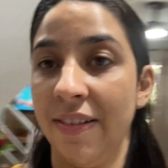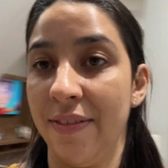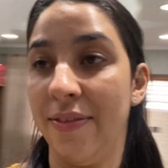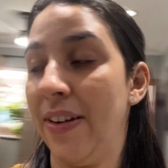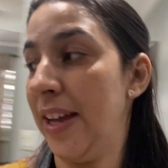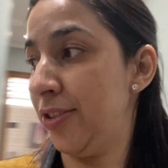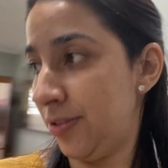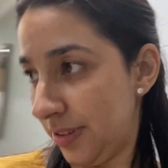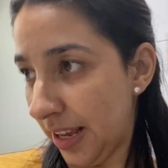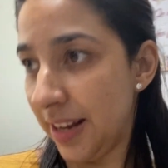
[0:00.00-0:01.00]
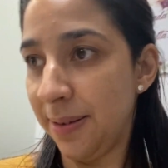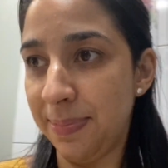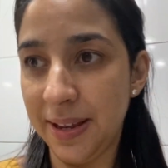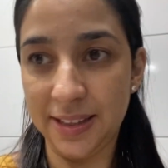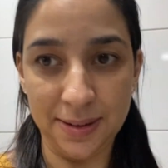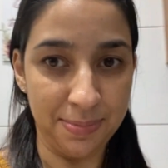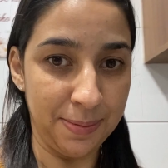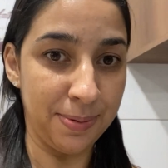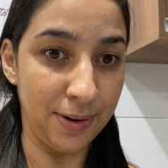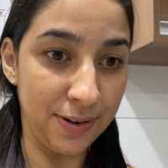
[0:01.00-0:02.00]
Vai estudar, né, Pietra, pra
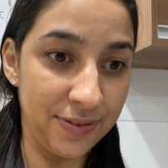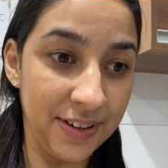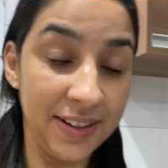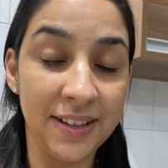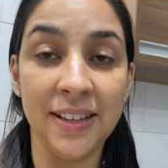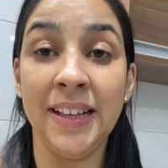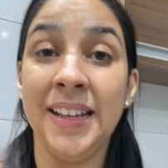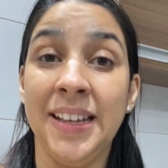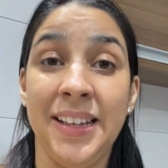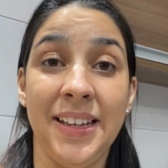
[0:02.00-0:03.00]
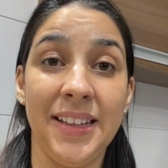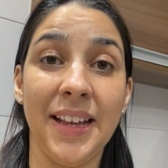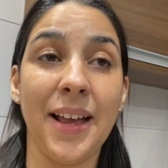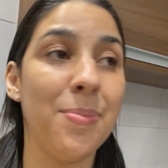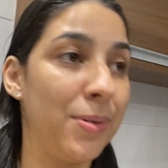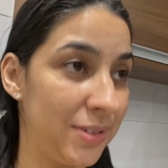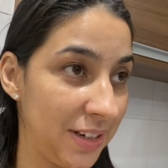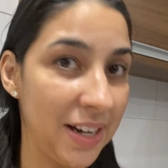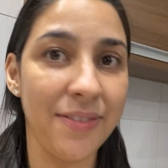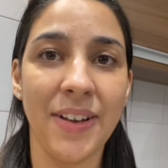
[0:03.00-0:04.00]
prova? E daqui a pouco tem
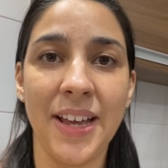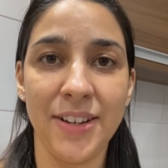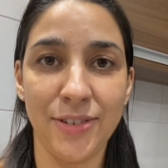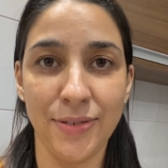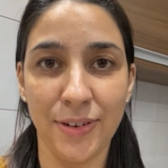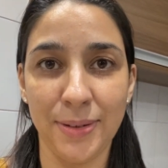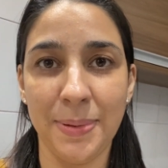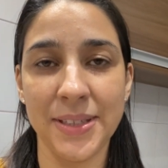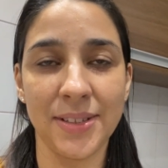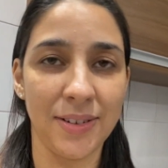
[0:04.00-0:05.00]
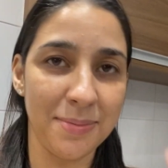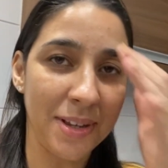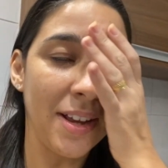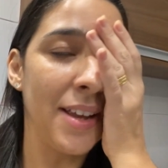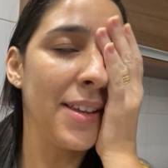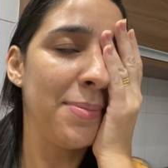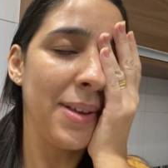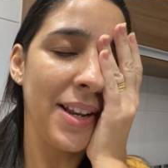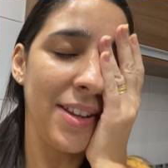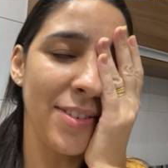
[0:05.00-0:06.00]
que levar ela de volta pra escola. Ai, que
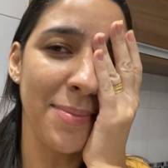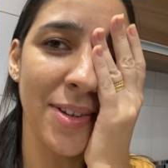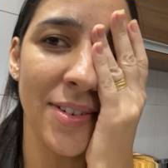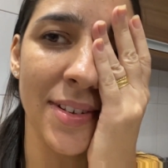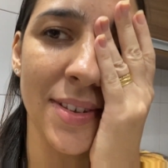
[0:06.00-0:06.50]
beleza, minha gente,